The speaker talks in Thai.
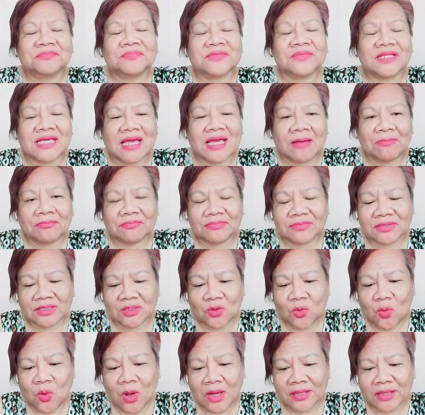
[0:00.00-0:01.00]
เตรียม
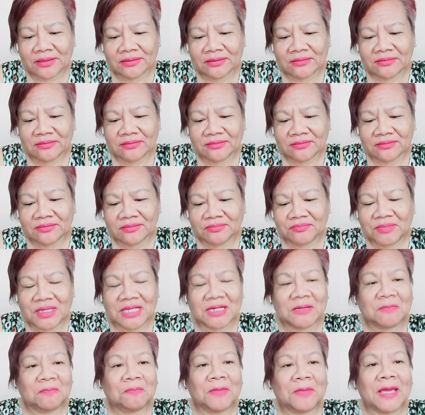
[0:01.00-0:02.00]
ตัวปิ
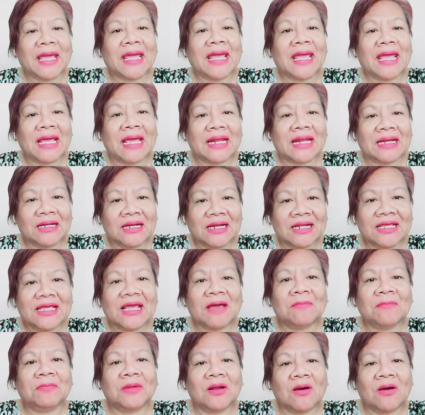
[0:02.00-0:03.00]
ดเพจเรี
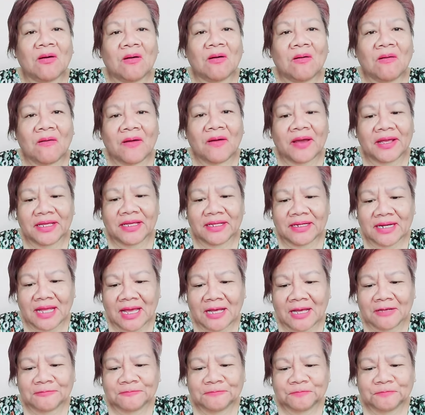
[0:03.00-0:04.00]
ยบร้อย
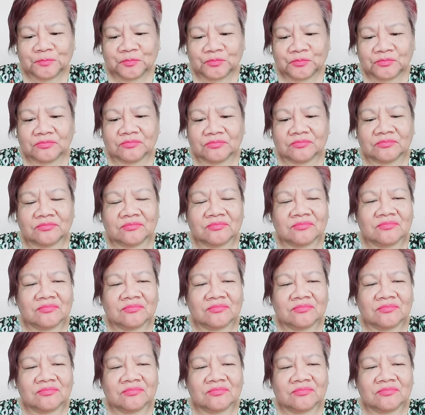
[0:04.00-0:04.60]
นะอืม